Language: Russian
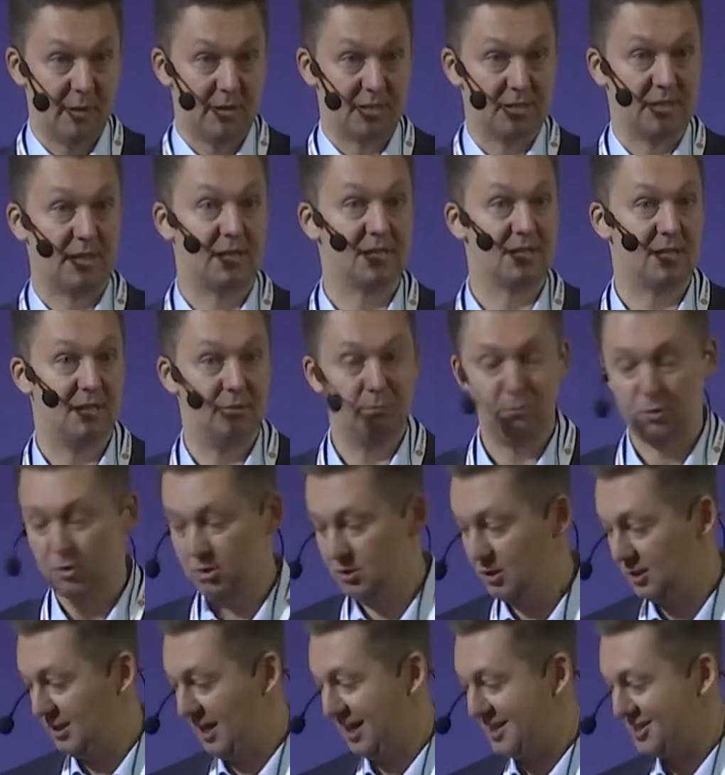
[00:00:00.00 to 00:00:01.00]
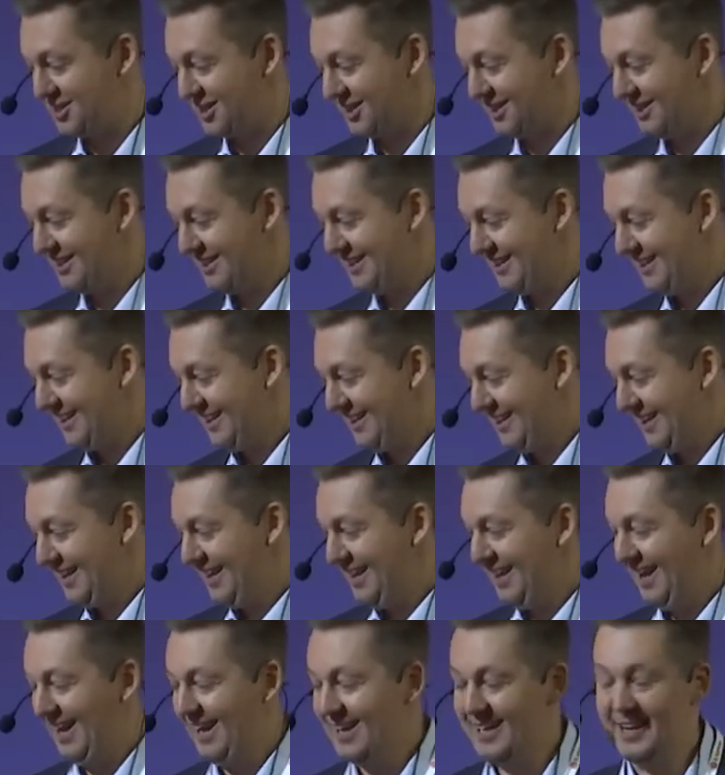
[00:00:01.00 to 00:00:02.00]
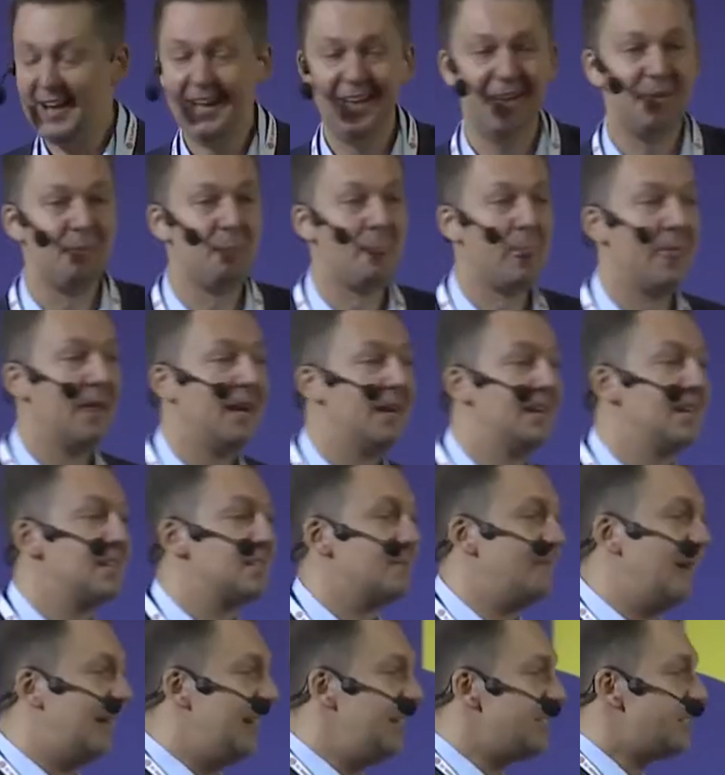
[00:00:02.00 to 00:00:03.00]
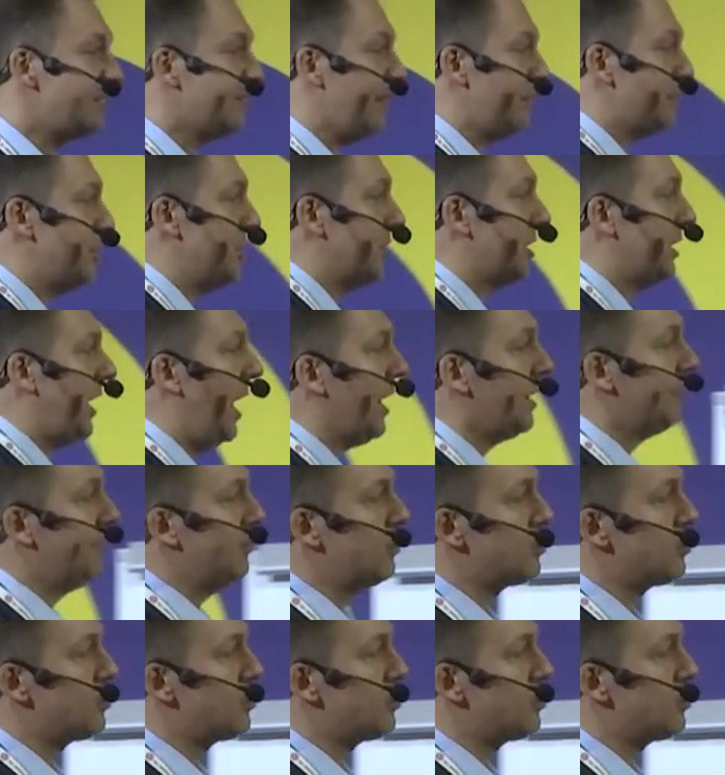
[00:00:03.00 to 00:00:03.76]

рассказал, можно дальше. Ага. Смотрите, вообще, как вы